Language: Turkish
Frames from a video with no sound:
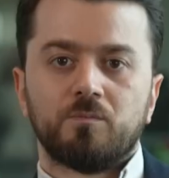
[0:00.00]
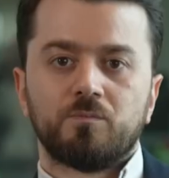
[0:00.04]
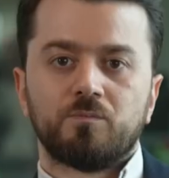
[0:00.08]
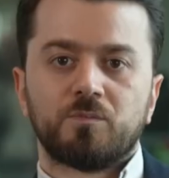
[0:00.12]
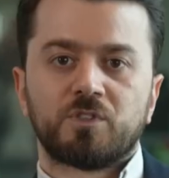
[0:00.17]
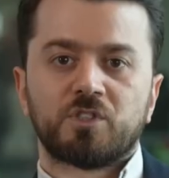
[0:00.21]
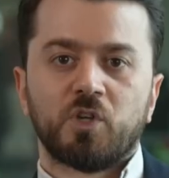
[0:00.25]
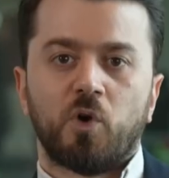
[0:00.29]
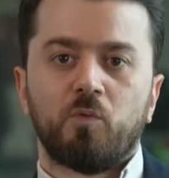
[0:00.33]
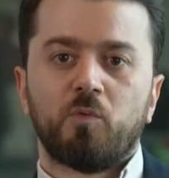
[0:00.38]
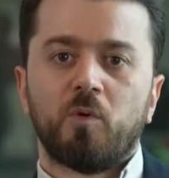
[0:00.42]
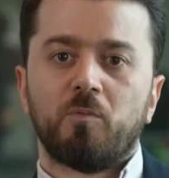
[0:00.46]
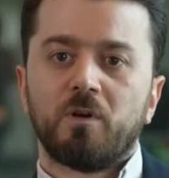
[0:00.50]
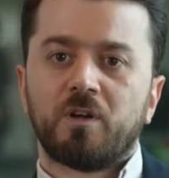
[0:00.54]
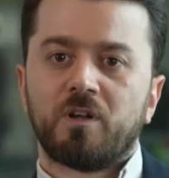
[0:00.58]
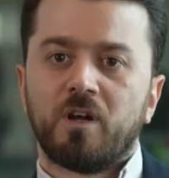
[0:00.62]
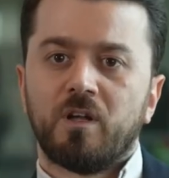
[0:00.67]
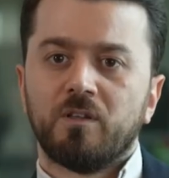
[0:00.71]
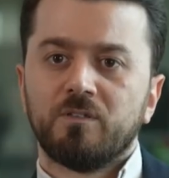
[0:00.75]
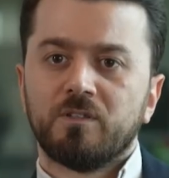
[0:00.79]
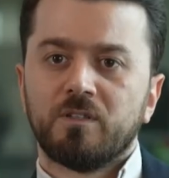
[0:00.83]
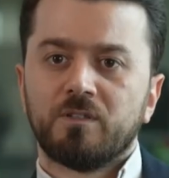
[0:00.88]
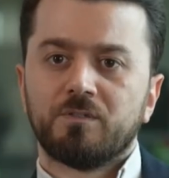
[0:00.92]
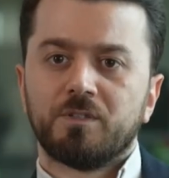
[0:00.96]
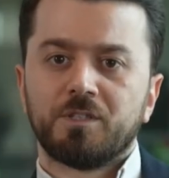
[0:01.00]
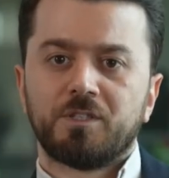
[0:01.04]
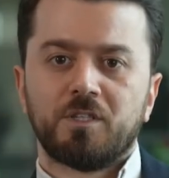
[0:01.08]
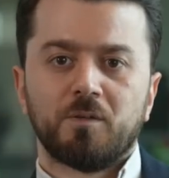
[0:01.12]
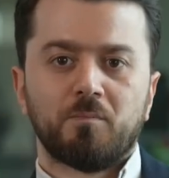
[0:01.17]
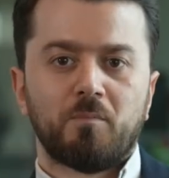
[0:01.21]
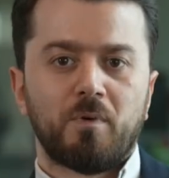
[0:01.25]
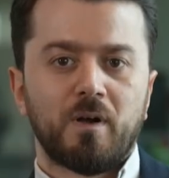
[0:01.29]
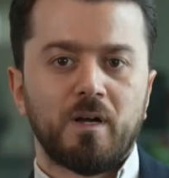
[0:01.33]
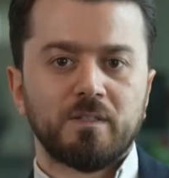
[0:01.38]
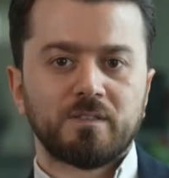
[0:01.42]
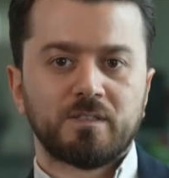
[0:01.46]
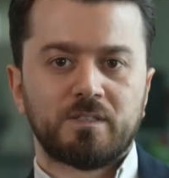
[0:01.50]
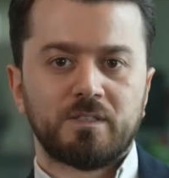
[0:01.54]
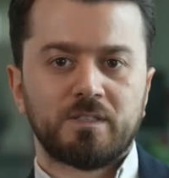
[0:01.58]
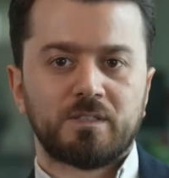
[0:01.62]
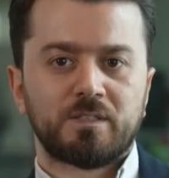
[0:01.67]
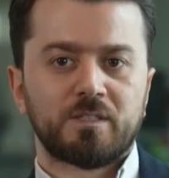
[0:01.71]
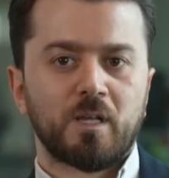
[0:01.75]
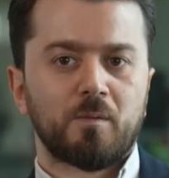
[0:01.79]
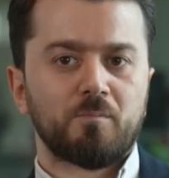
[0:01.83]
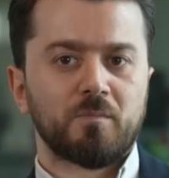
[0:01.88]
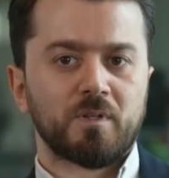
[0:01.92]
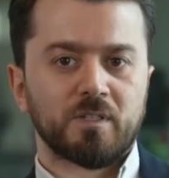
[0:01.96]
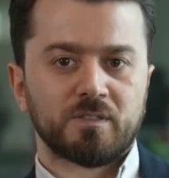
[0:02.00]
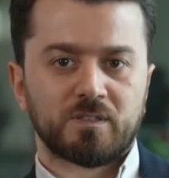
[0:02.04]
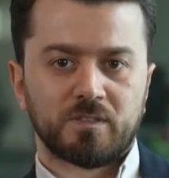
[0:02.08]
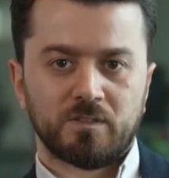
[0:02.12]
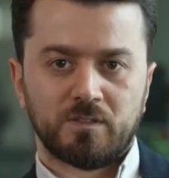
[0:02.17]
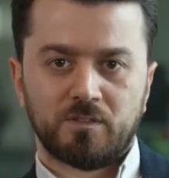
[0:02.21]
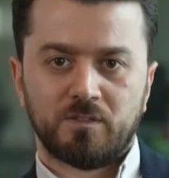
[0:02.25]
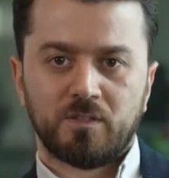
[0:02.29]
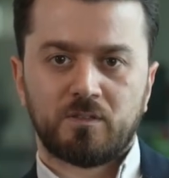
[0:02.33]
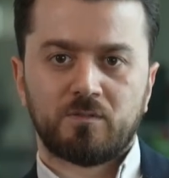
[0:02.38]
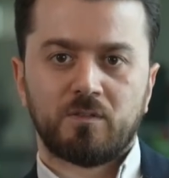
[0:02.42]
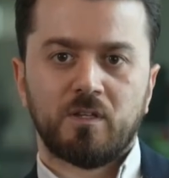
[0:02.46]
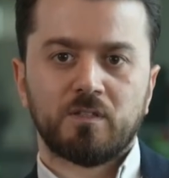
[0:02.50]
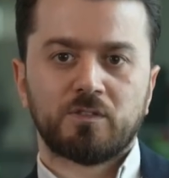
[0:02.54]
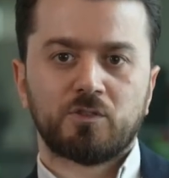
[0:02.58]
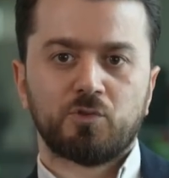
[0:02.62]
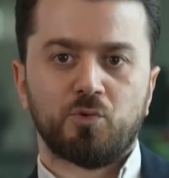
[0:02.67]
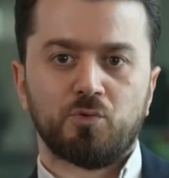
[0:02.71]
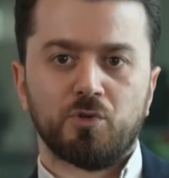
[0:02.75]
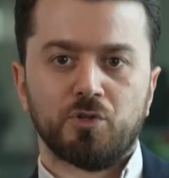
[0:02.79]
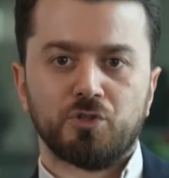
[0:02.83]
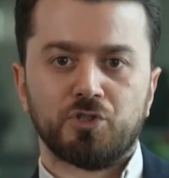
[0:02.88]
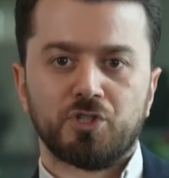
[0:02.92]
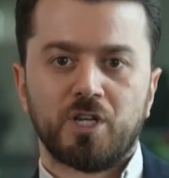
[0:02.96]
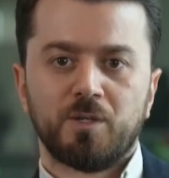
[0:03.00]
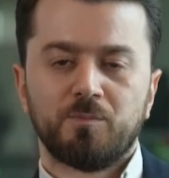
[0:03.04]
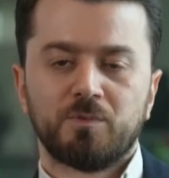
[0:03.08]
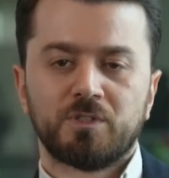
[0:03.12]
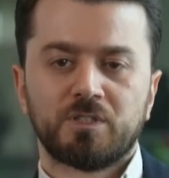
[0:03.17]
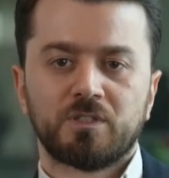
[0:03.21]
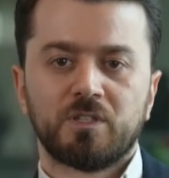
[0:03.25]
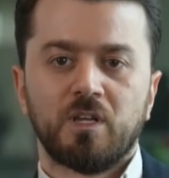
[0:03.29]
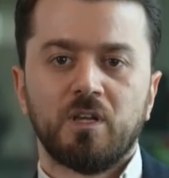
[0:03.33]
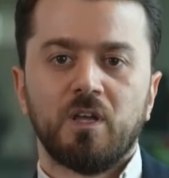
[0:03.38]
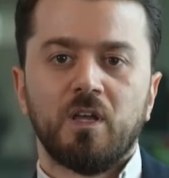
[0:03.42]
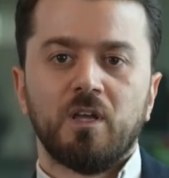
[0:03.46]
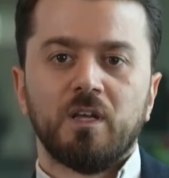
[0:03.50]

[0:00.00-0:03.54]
Savunma Bakanlığı'ndaki bazı sistemlere sızdıktan sonra James,